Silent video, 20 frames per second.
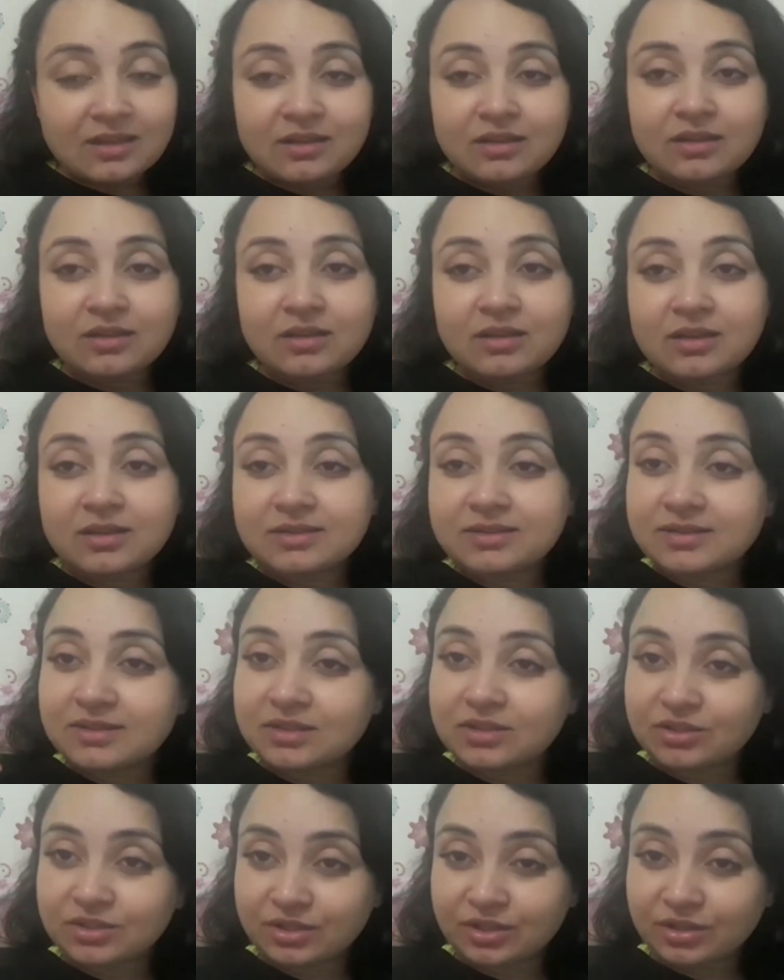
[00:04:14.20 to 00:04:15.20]
E
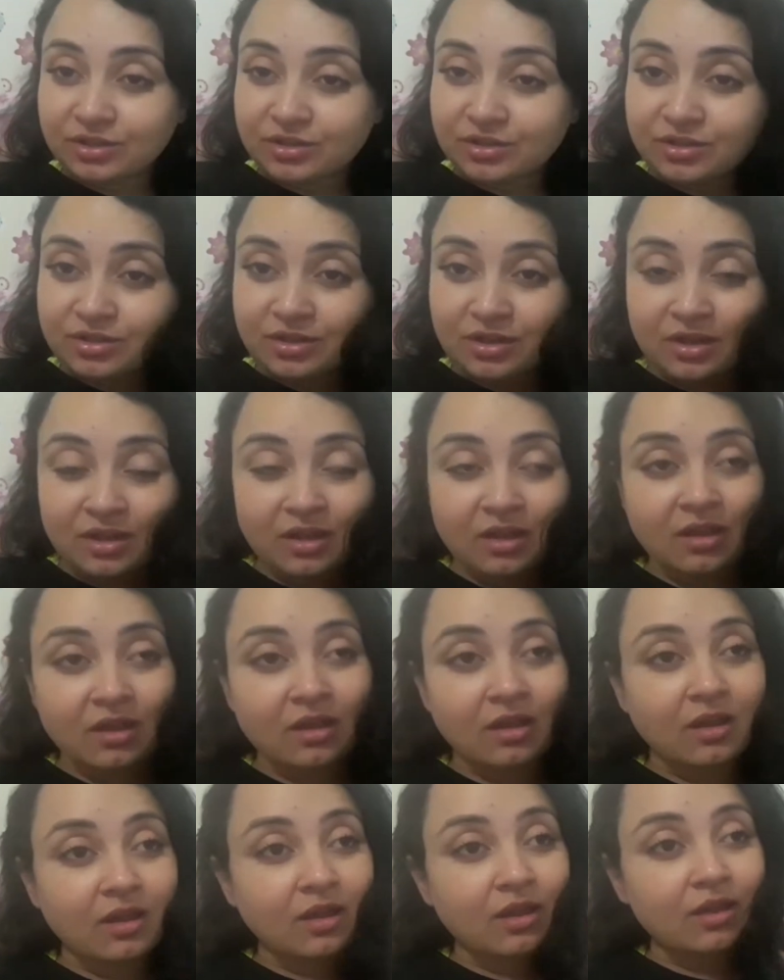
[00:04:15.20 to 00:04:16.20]
assim, gente,
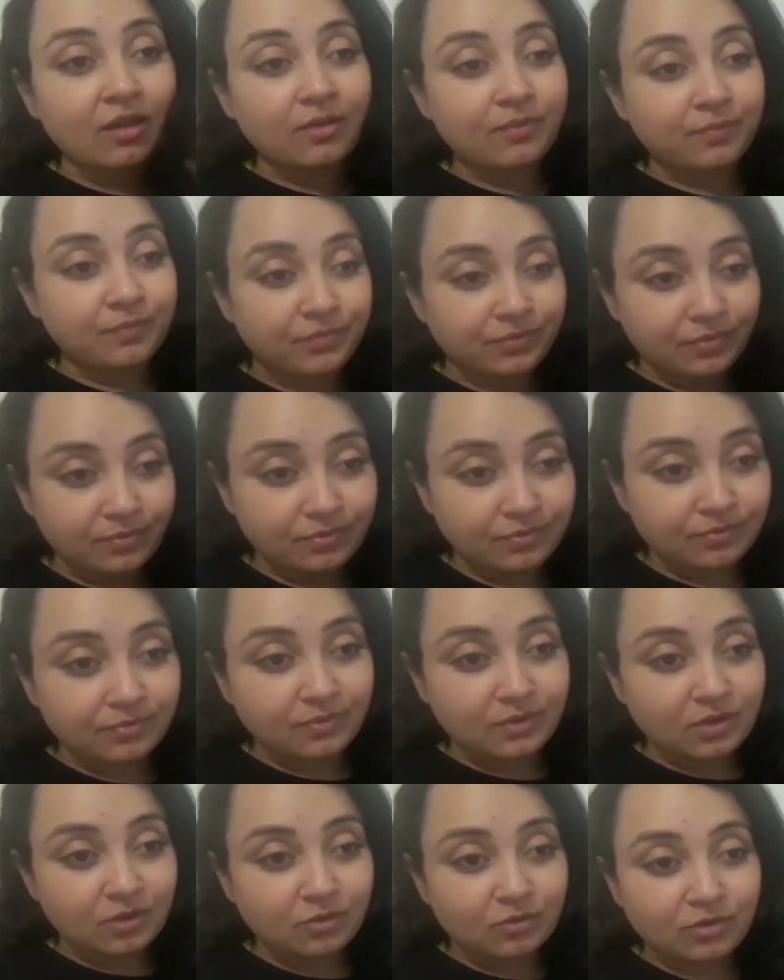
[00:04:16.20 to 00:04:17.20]
é...
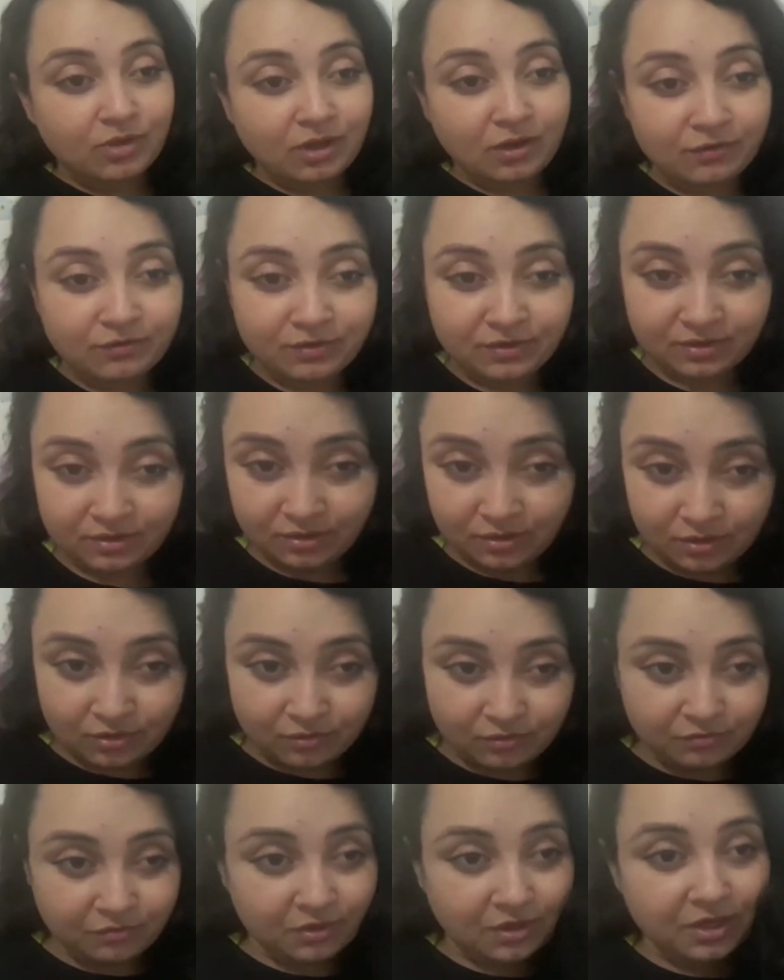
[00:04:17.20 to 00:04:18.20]
eu tava.
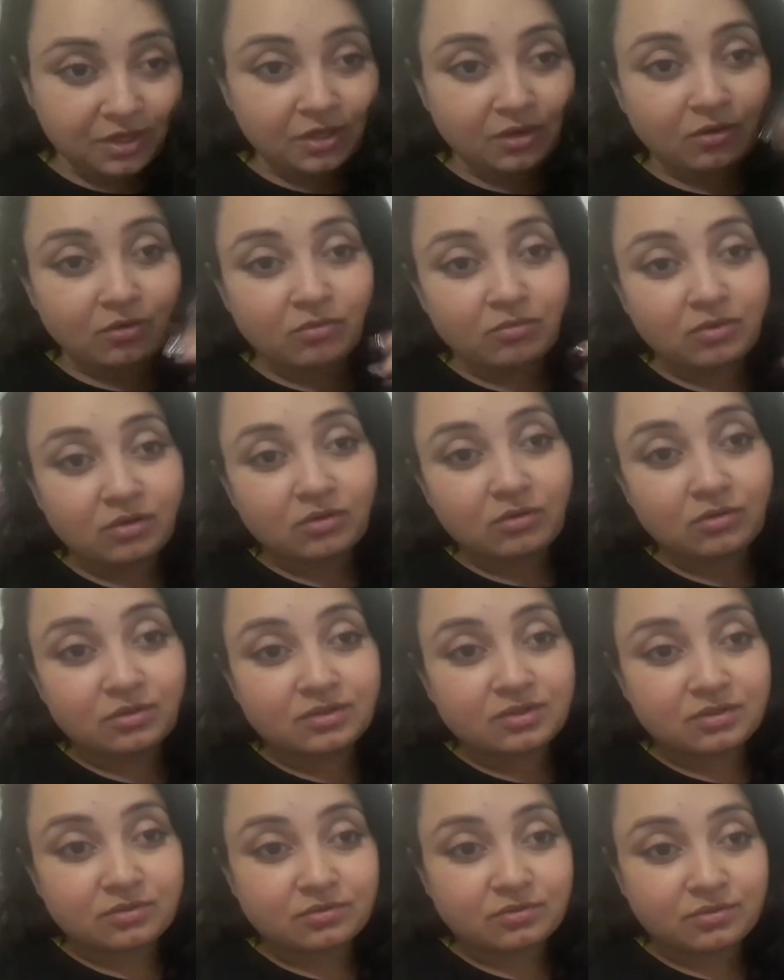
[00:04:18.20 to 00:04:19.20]
Eu li alguma
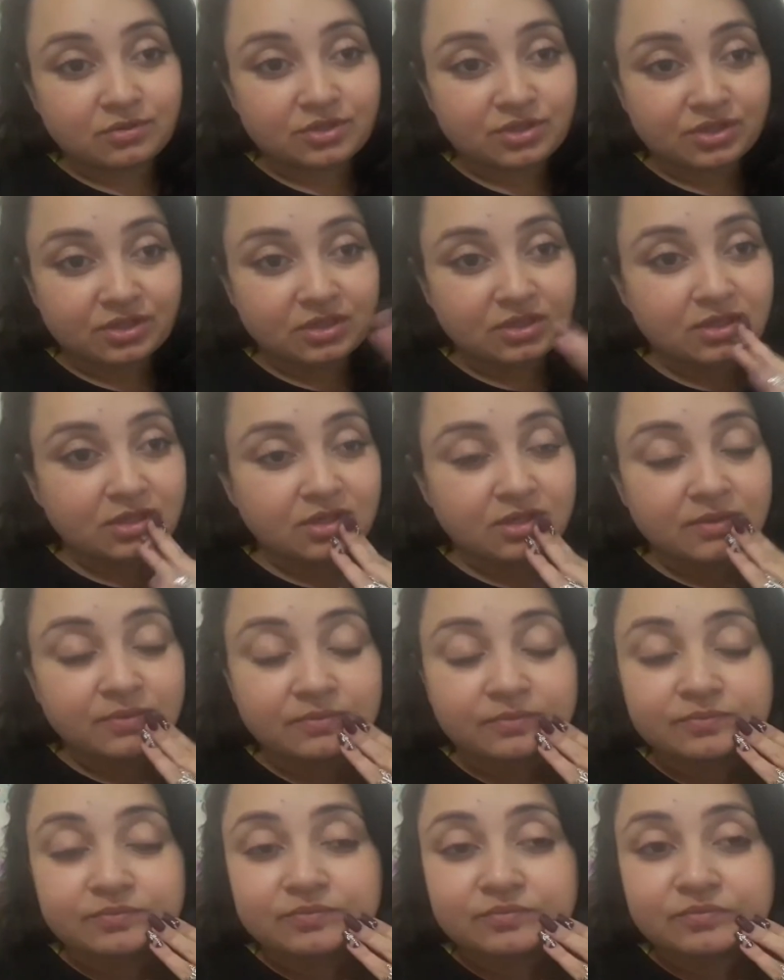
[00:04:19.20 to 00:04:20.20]
coisa hoje ali,
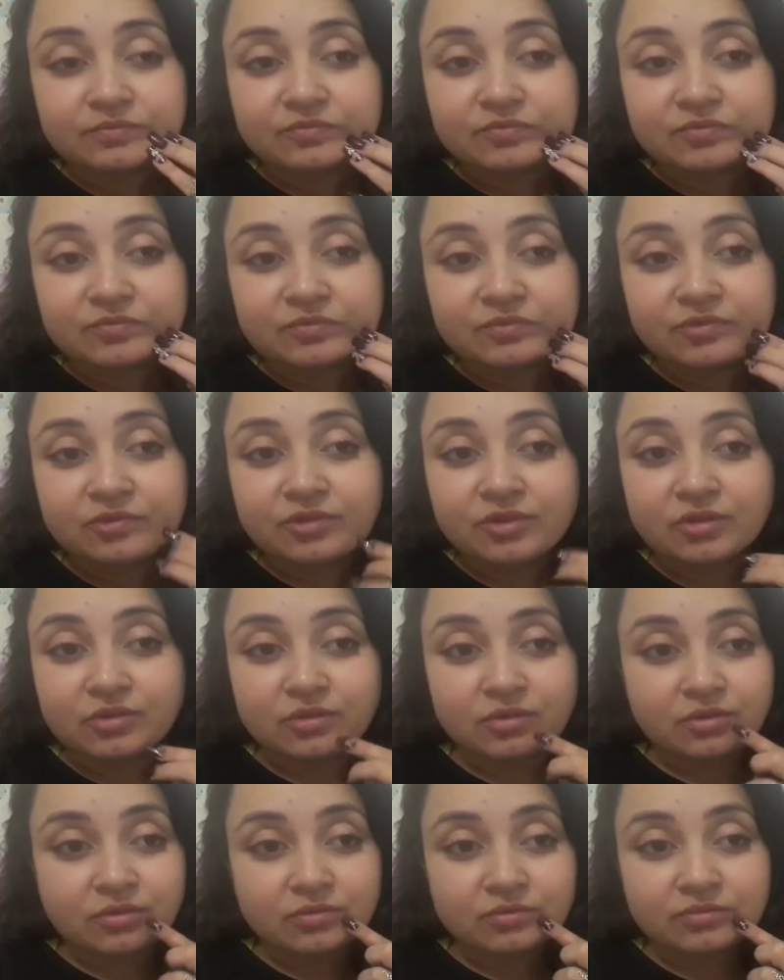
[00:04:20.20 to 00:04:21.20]

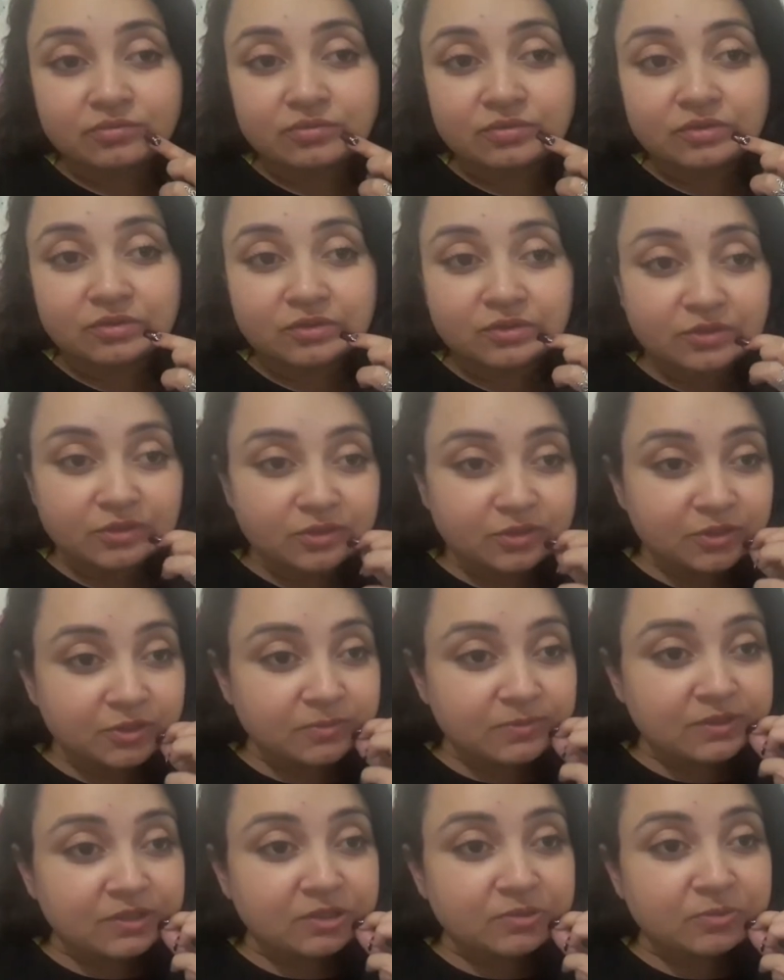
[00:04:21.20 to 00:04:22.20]
vi. Eu li
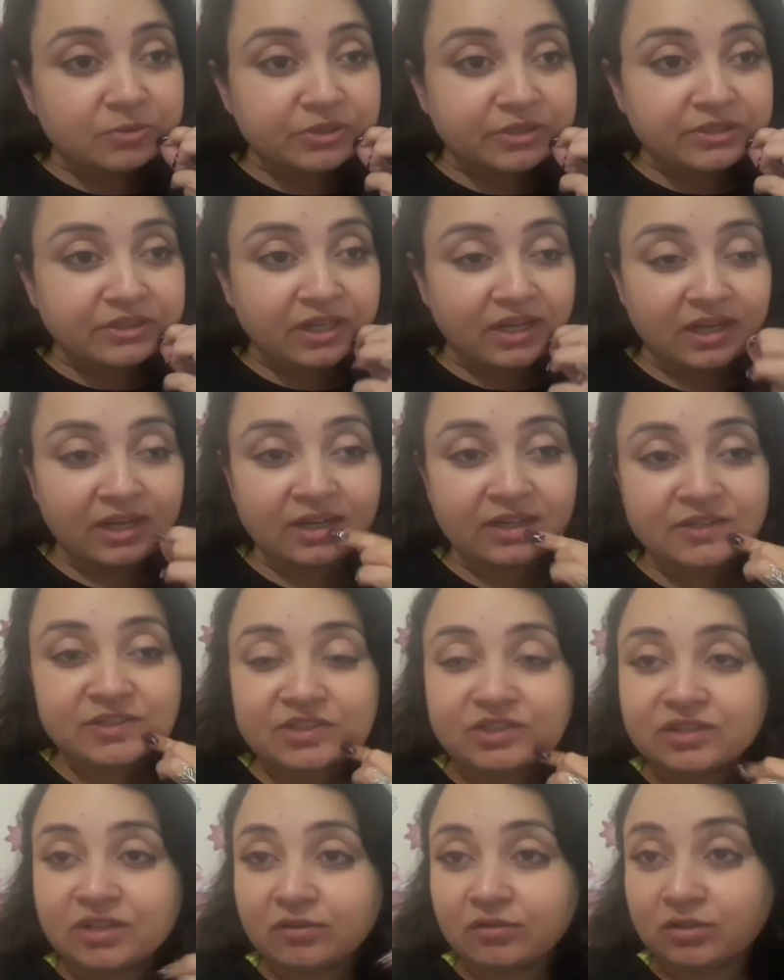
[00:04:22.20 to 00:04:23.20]
uma
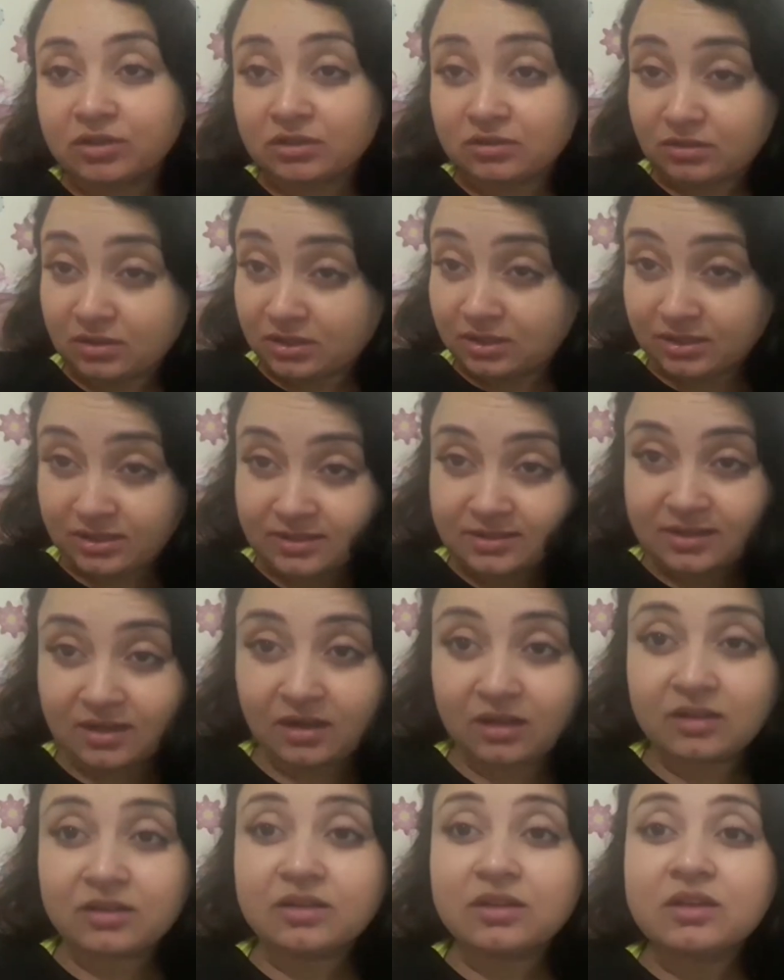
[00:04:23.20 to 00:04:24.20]
reportagem, tava olhando ali no
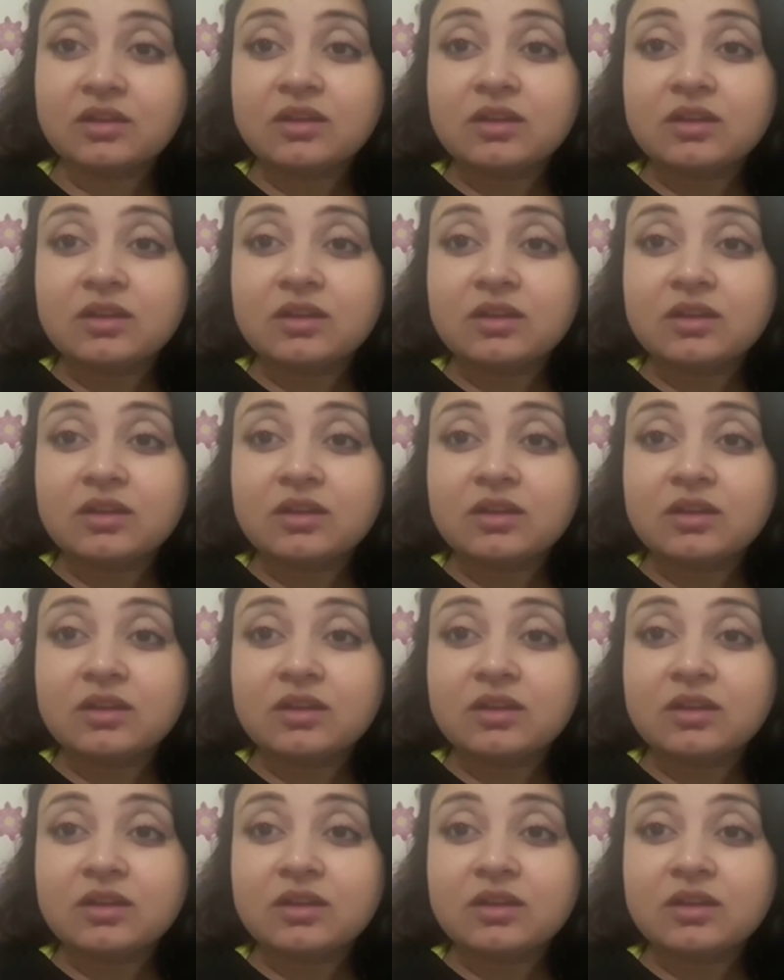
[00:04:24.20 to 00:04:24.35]
Sky.